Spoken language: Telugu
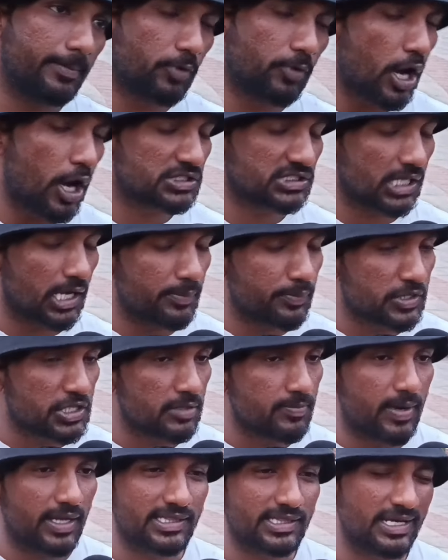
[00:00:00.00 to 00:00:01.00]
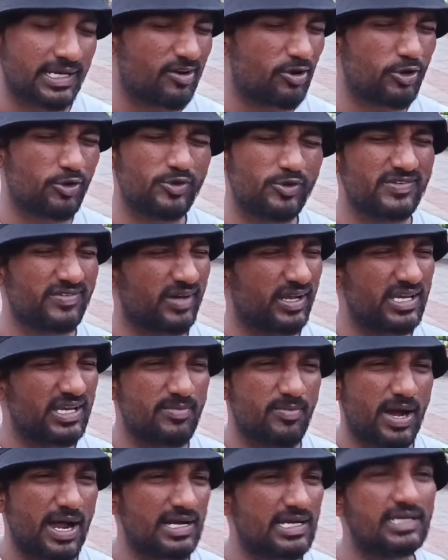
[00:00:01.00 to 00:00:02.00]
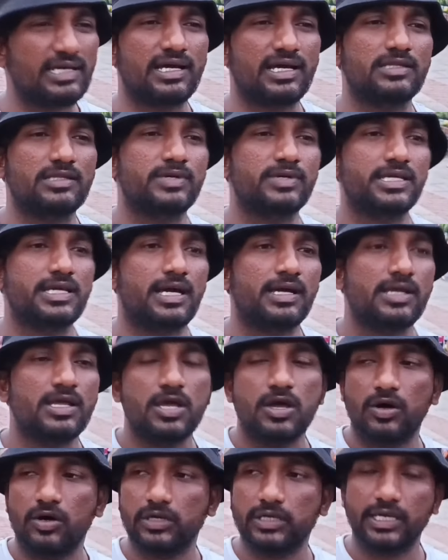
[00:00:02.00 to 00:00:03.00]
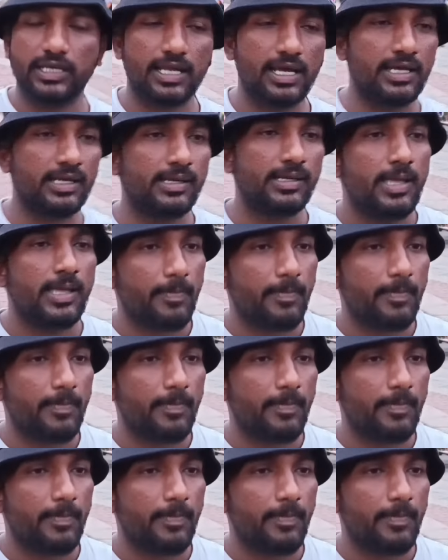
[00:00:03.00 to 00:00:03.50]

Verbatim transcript: బాక్స్ ఆఫీసులు అవడం ఇవన్నీ మాటలు కాదు భయ్య ఓకేనా